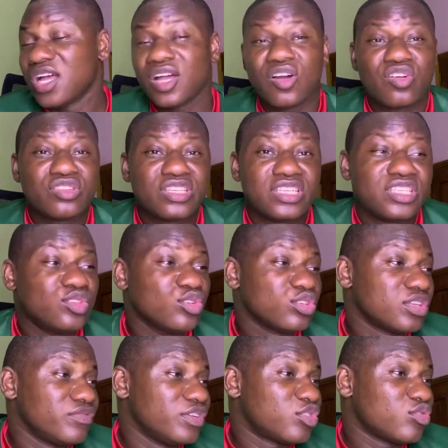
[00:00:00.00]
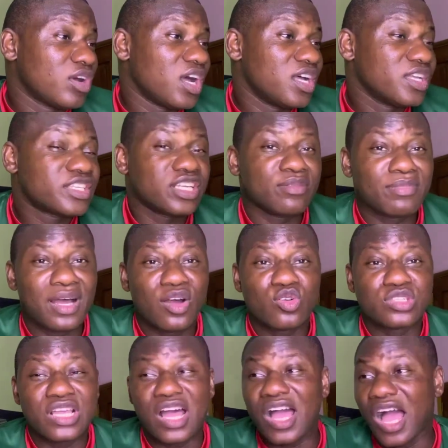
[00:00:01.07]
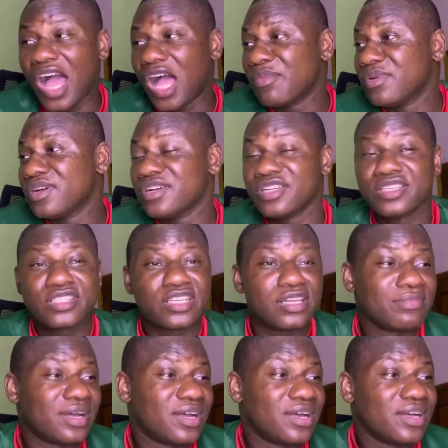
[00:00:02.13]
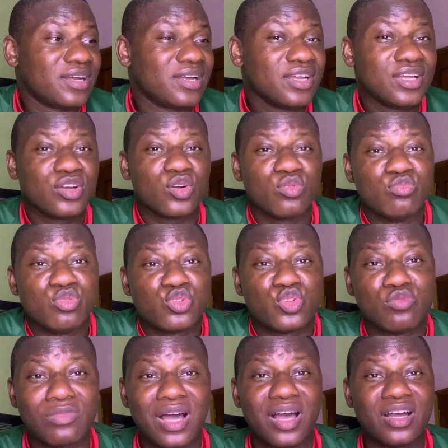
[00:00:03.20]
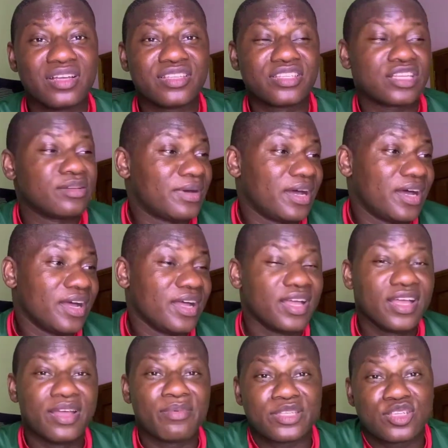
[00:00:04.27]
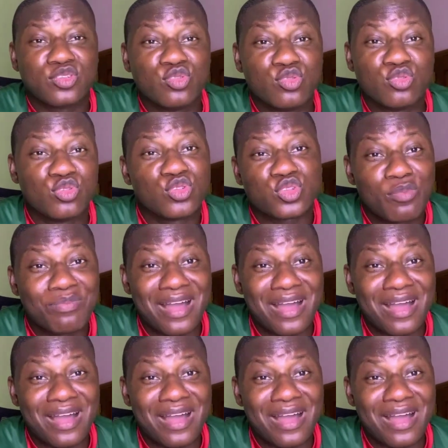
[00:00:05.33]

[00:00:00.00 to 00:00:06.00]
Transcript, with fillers: on dédie notre victoire seulement aux Arabes, seulement aux musulmans seulement, parce que nous, nous ne sommes